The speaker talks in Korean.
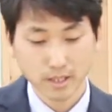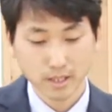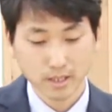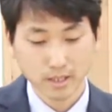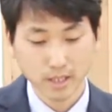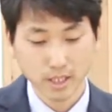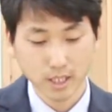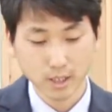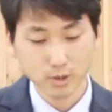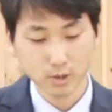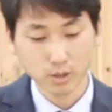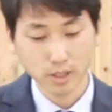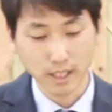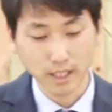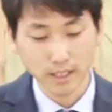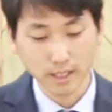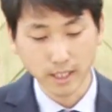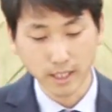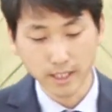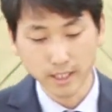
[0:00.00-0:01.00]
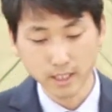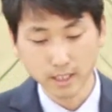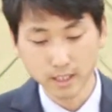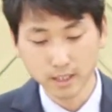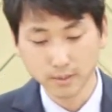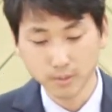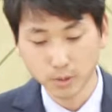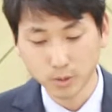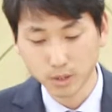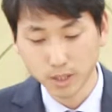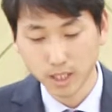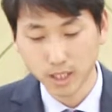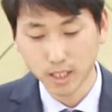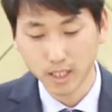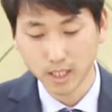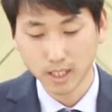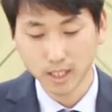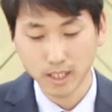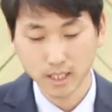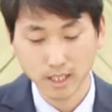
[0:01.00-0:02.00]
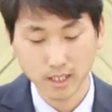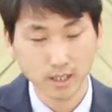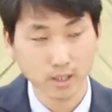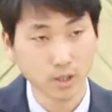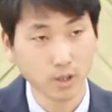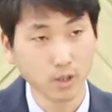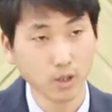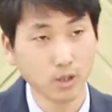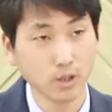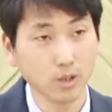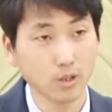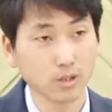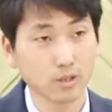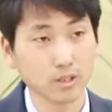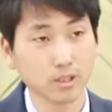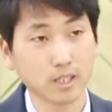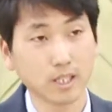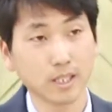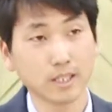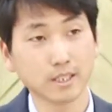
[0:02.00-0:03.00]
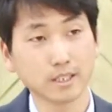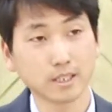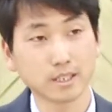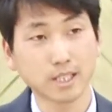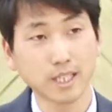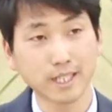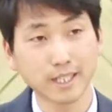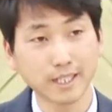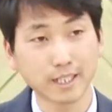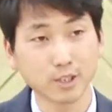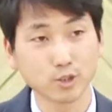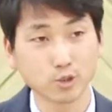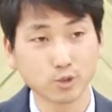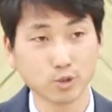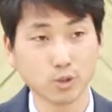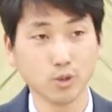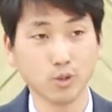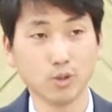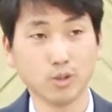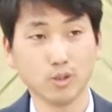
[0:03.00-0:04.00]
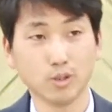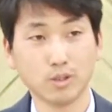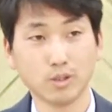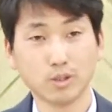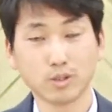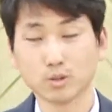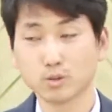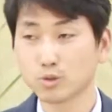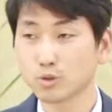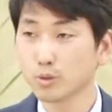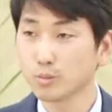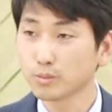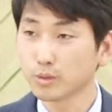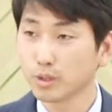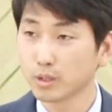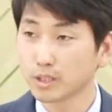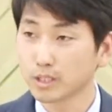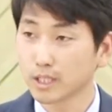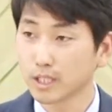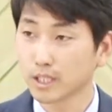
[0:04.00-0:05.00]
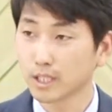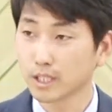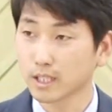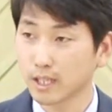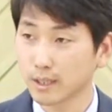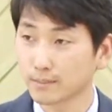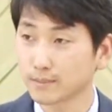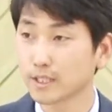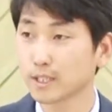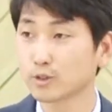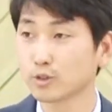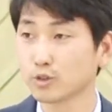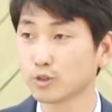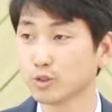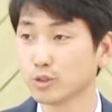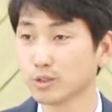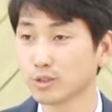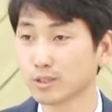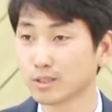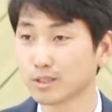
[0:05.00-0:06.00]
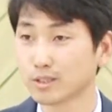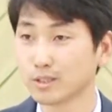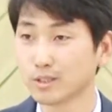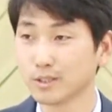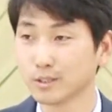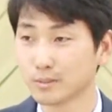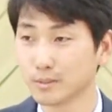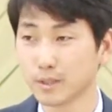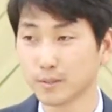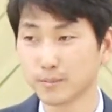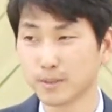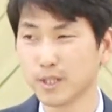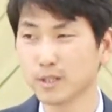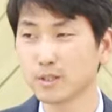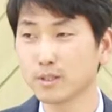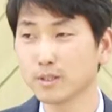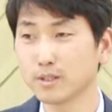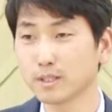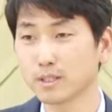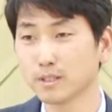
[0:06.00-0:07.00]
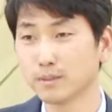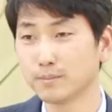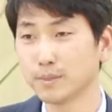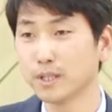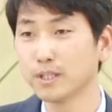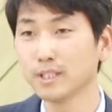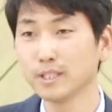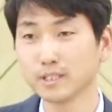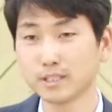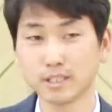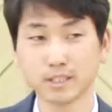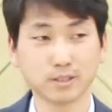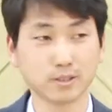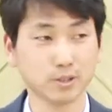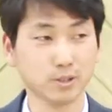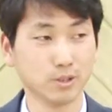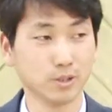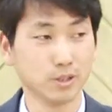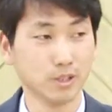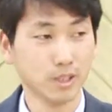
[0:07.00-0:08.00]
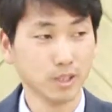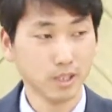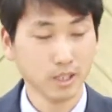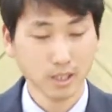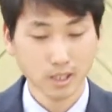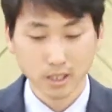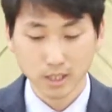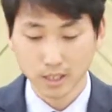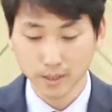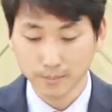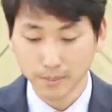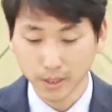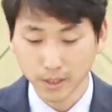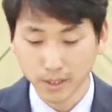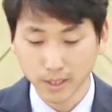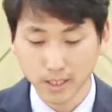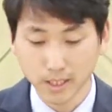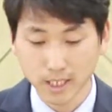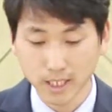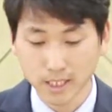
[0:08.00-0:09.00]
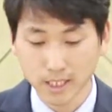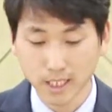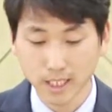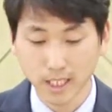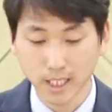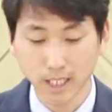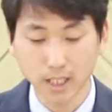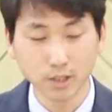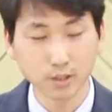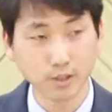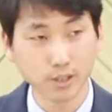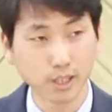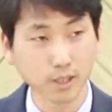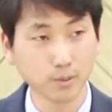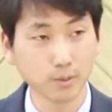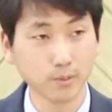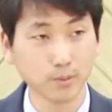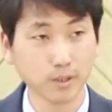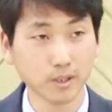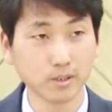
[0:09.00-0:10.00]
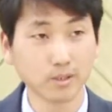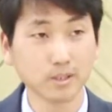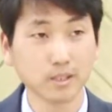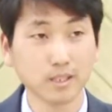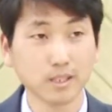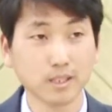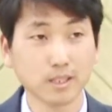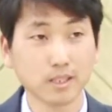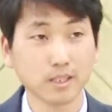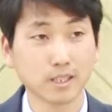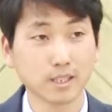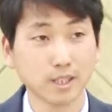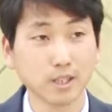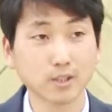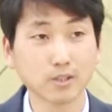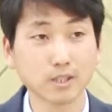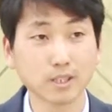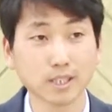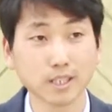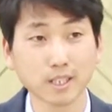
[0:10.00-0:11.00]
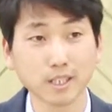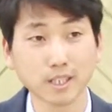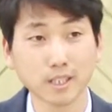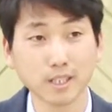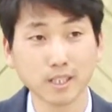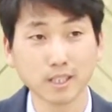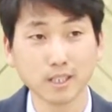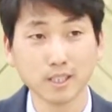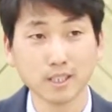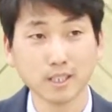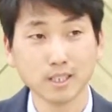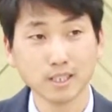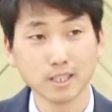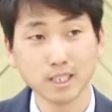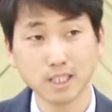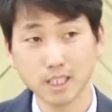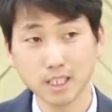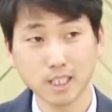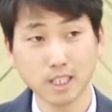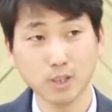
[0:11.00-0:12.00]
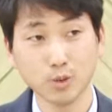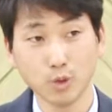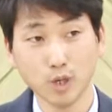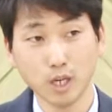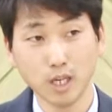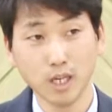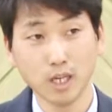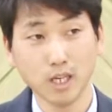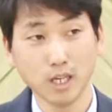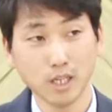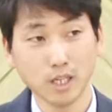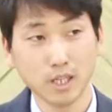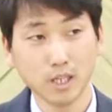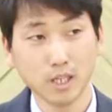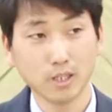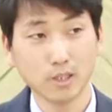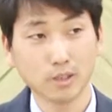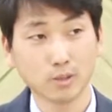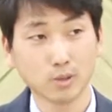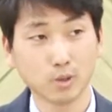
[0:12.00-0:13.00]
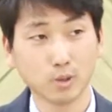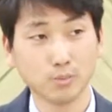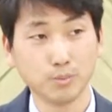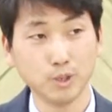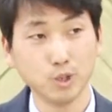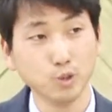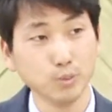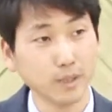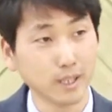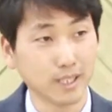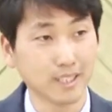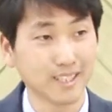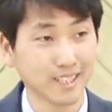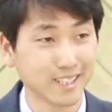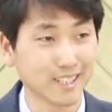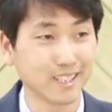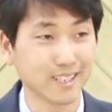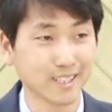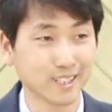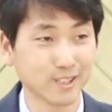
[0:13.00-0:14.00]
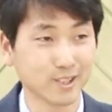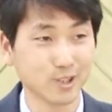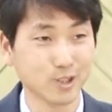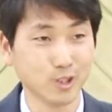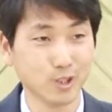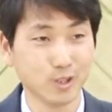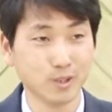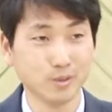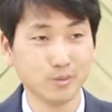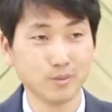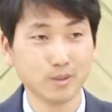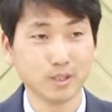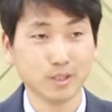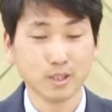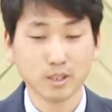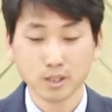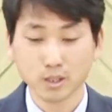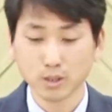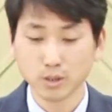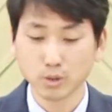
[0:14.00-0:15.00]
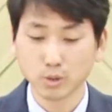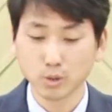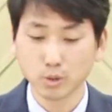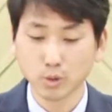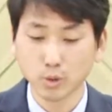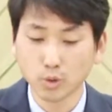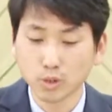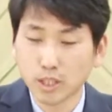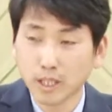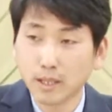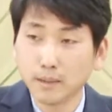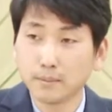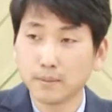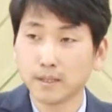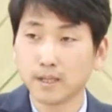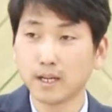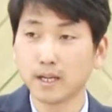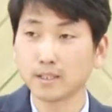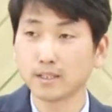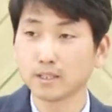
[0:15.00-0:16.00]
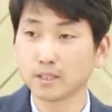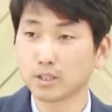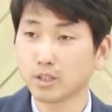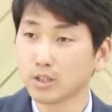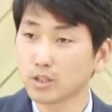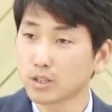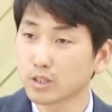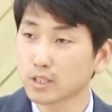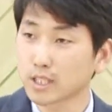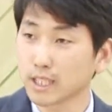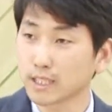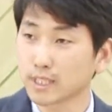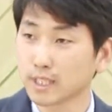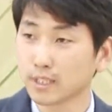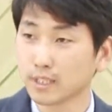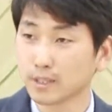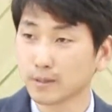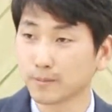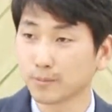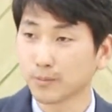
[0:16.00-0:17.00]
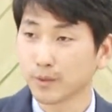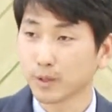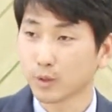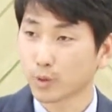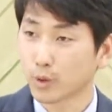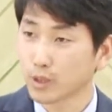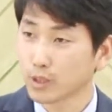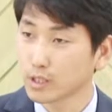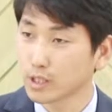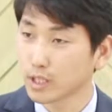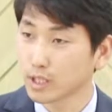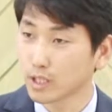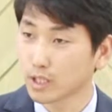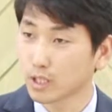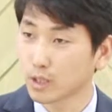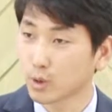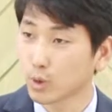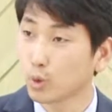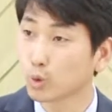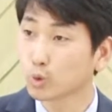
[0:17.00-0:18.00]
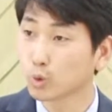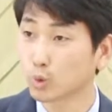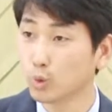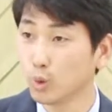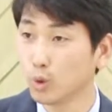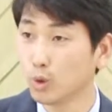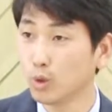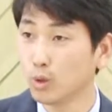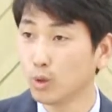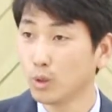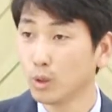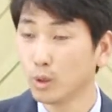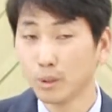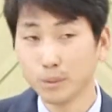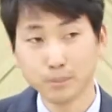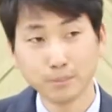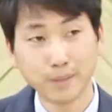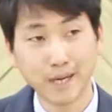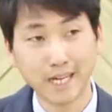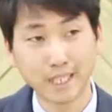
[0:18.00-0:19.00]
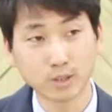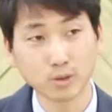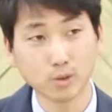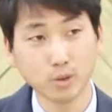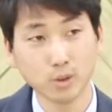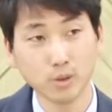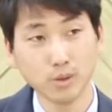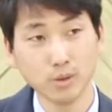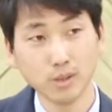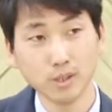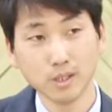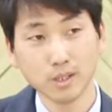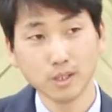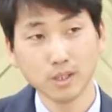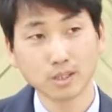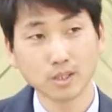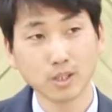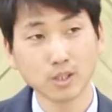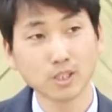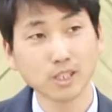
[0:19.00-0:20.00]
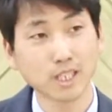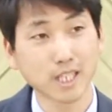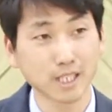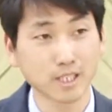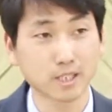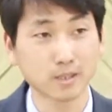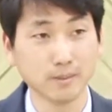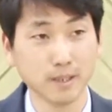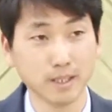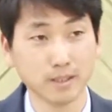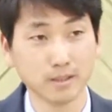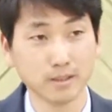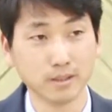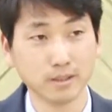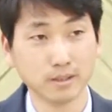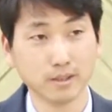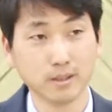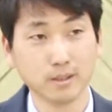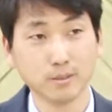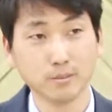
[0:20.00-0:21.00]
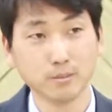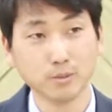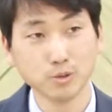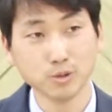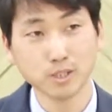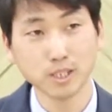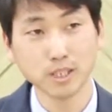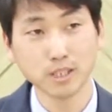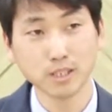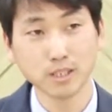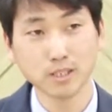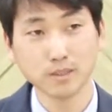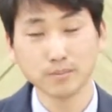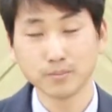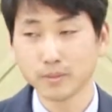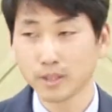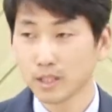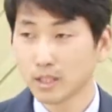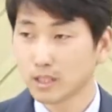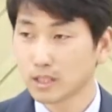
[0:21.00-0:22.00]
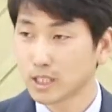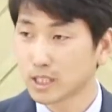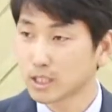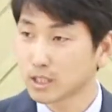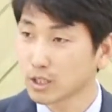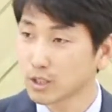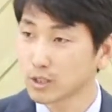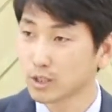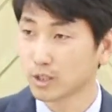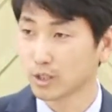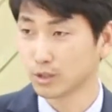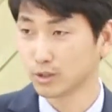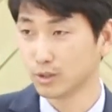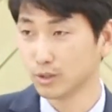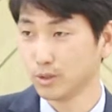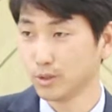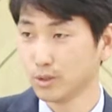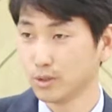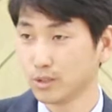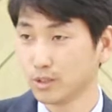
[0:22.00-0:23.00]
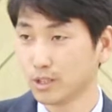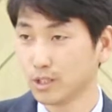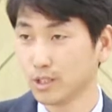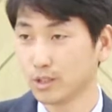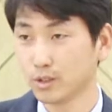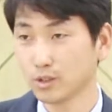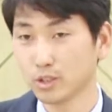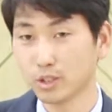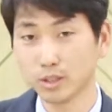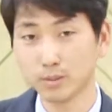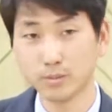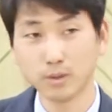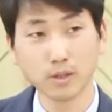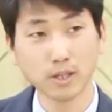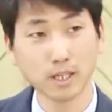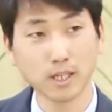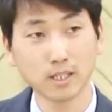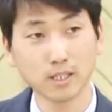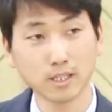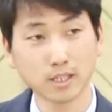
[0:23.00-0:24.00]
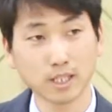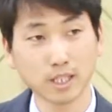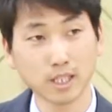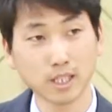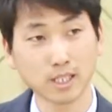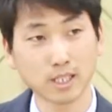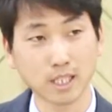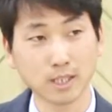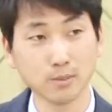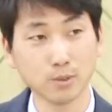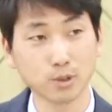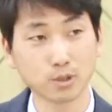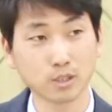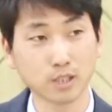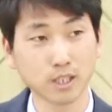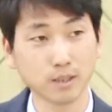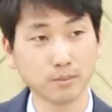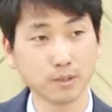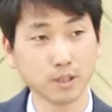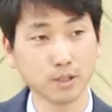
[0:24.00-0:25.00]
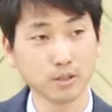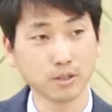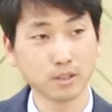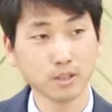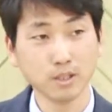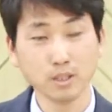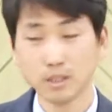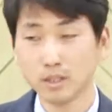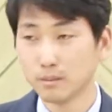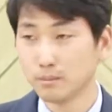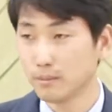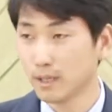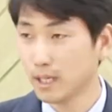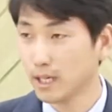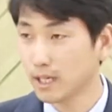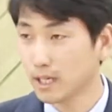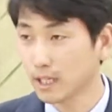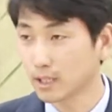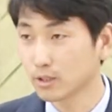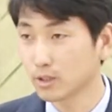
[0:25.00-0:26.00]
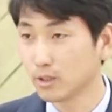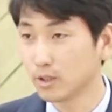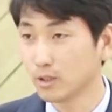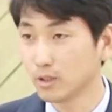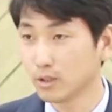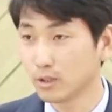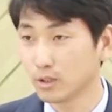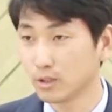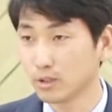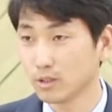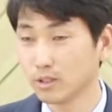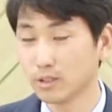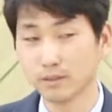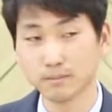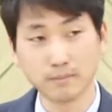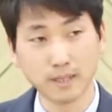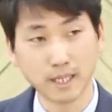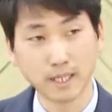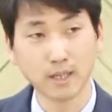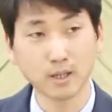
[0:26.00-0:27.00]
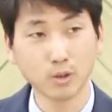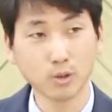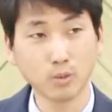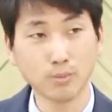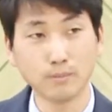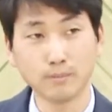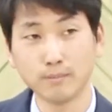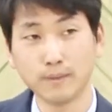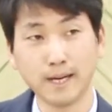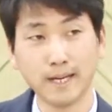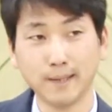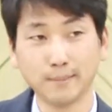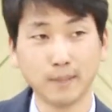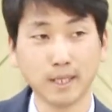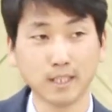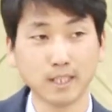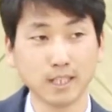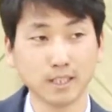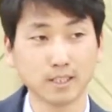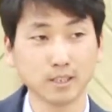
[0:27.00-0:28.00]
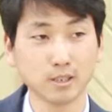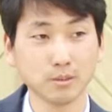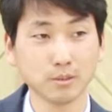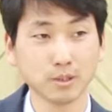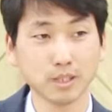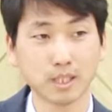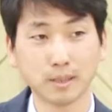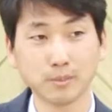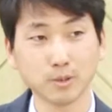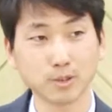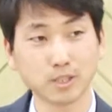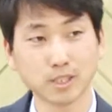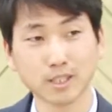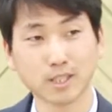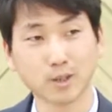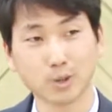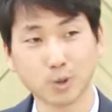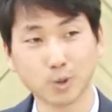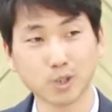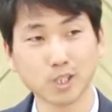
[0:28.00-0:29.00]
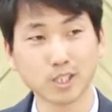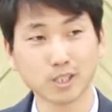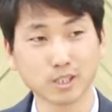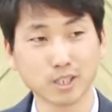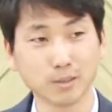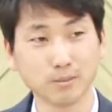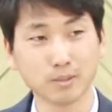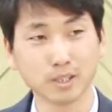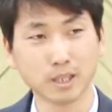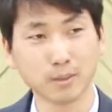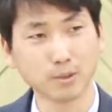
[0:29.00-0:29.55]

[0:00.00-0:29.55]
그래가지고 다른 아이들보다 더 이 아이를 사랑해주고 좀 더 이제 감싸주는 그런 입장, 편, 그 편애를 했어요. 그 편애 자체가 어떻게 보면 그 형들에게 시기와 또 미움의 대상이 됐겠죠. 그리고 또 요셉이라는 성격 자체는 굉장히 곧고 바르고 정직했지만 문제는 직사적이었어요. 그러니까 형들이 뭔가 이렇게 잘못을 하면 막 가서 말하고 마, 말을 안 들으면 아버지에게 고자질합니다.